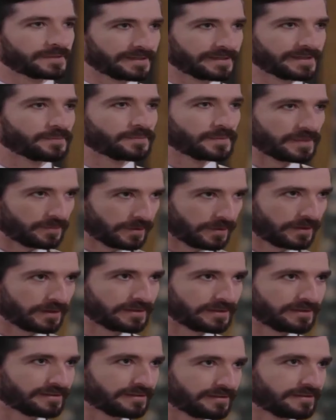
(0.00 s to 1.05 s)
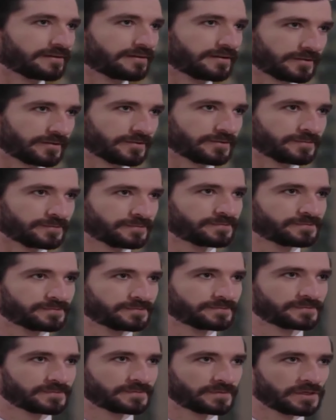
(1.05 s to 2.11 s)
me tiene a mí para decidir eso.
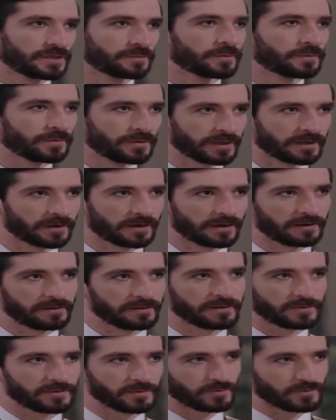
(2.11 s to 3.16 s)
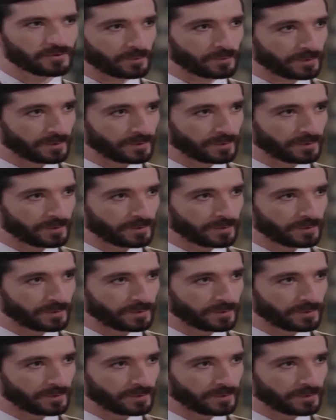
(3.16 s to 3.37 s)
Yo me voy a encargar de sus